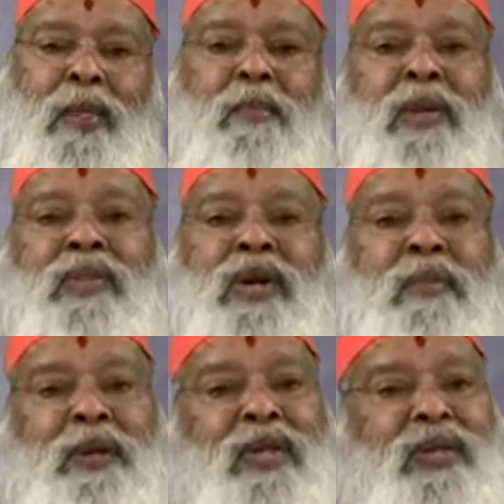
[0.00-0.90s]
మంత్రిని
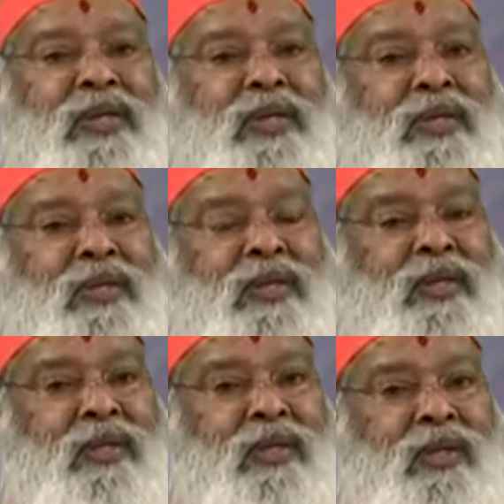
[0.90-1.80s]
పిలిచి
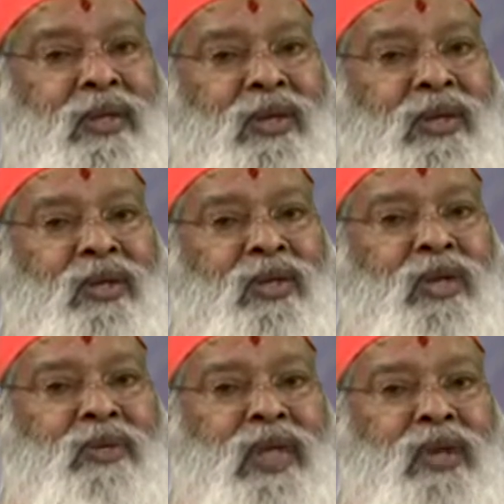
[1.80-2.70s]

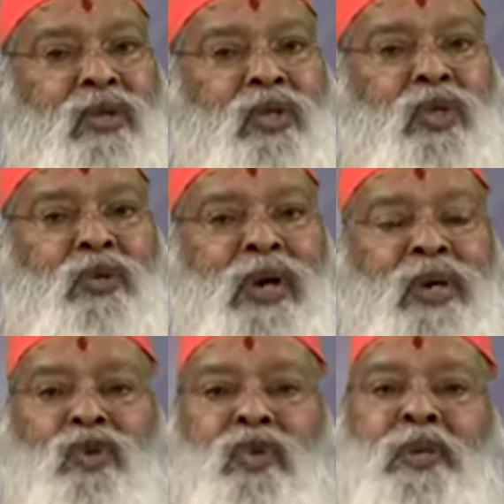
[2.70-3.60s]
శివధనుస్సును
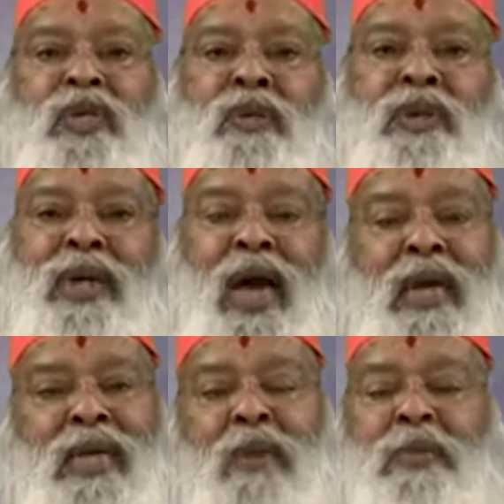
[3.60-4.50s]
వారికి చూపించమని
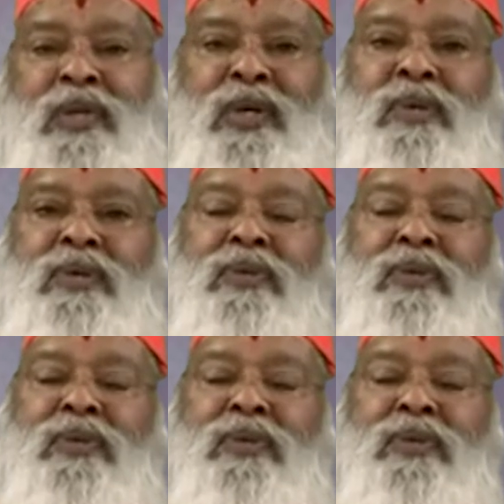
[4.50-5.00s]
ఆజ్ఞాపించాడు